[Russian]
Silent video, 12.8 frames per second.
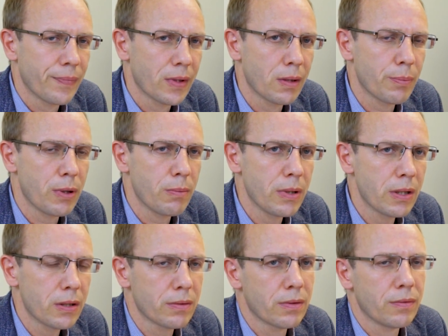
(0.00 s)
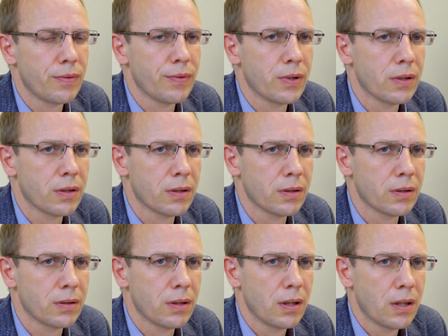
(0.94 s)
Например,
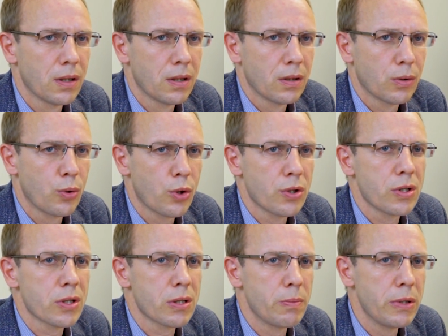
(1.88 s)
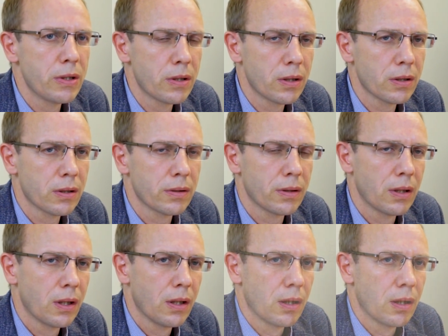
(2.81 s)
в городе Смирна